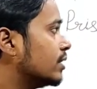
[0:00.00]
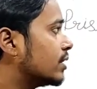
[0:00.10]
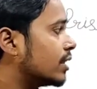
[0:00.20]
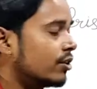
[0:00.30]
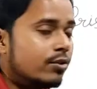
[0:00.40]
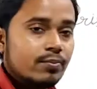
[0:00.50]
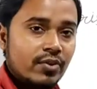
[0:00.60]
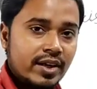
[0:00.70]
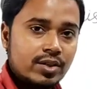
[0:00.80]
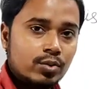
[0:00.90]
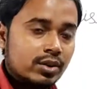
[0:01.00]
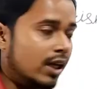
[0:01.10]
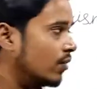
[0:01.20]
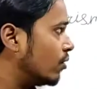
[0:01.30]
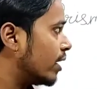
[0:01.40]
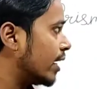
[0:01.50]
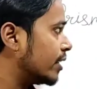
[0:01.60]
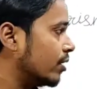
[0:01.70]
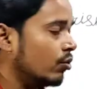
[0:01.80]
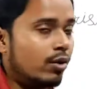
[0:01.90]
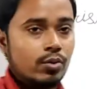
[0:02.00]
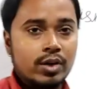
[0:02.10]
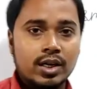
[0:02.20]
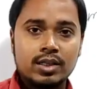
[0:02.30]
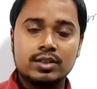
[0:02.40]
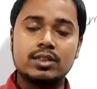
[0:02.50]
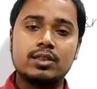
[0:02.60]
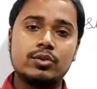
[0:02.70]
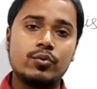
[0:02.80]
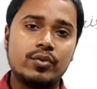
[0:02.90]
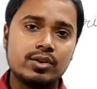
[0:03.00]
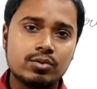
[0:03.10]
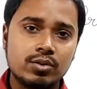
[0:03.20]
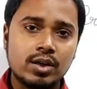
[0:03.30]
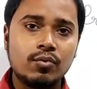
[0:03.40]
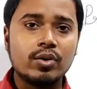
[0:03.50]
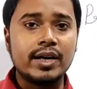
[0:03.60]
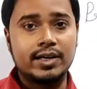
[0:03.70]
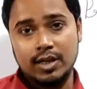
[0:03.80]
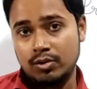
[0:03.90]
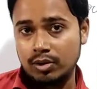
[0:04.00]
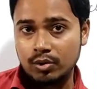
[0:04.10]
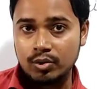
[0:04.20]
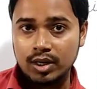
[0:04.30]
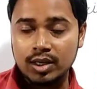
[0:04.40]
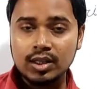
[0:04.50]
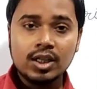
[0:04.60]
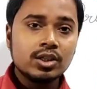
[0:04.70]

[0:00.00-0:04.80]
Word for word: जिसका जो फेस होता है वो रेक्टेंगुलर होगा जिसका जो फेस होगा वो रेक्टेंगुलर होगा